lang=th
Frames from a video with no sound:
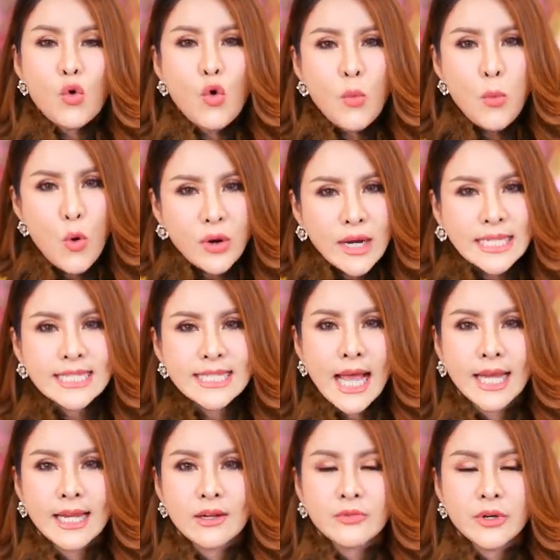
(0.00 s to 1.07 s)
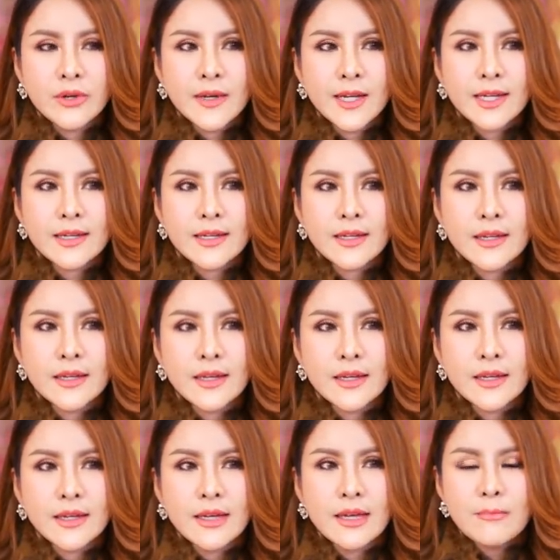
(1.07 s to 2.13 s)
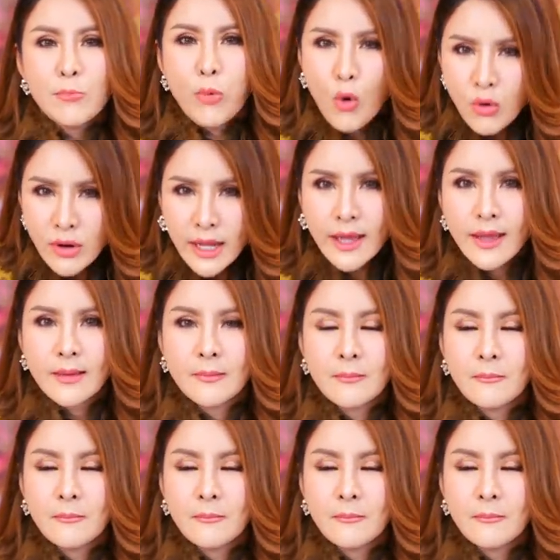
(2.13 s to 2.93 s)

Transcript: ครูพูดในใจนะเว้ยว่าพรุ่งนี้